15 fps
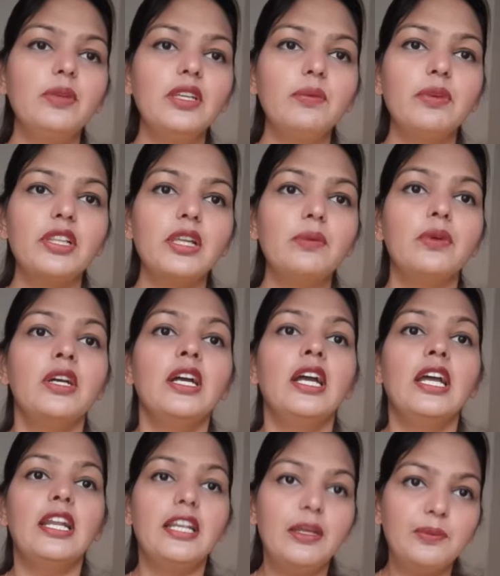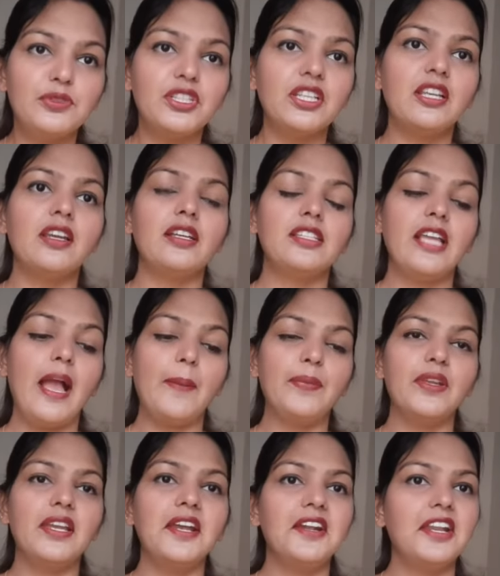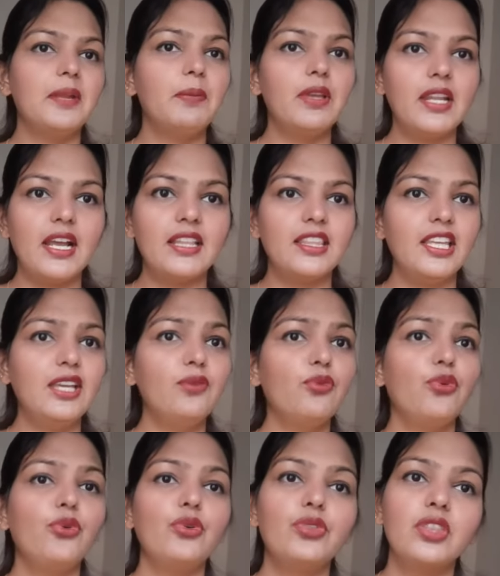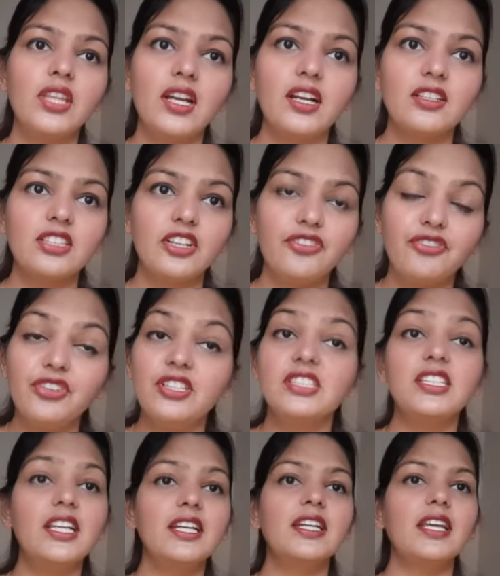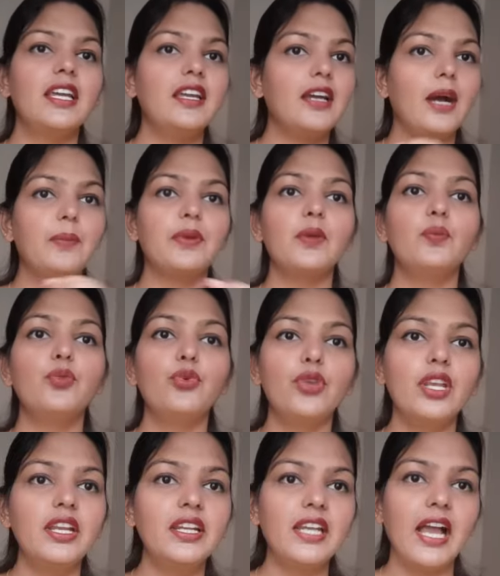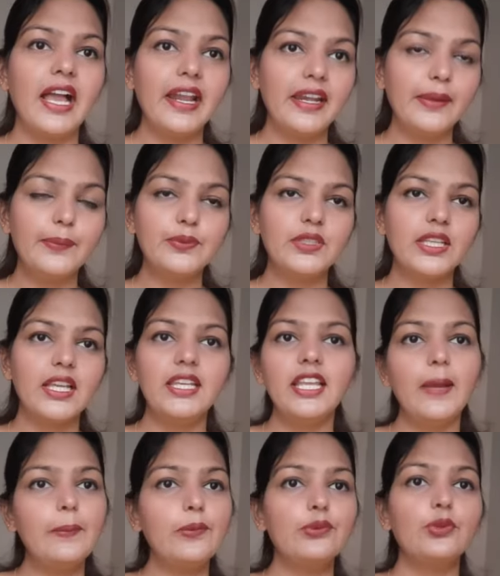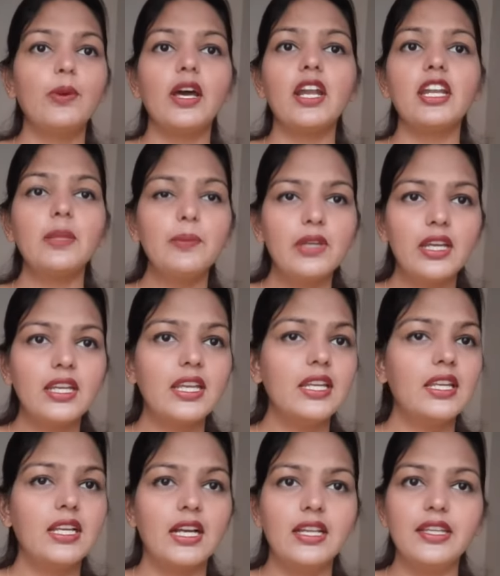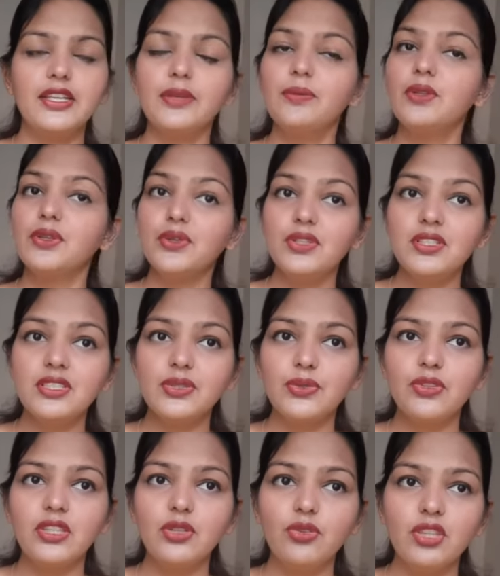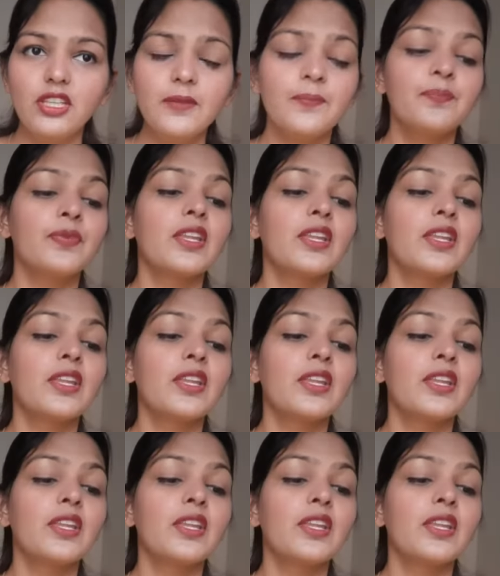भी मतलब लिपस्टिक एप्लीकेटर में रहते हैं वो उतना सफिशियंट है आपके पूरे इंटायर लिप्स के लिए आपको दोबारा डिप करके निकालने की बिल्कुल ज़रूरत नहीं होती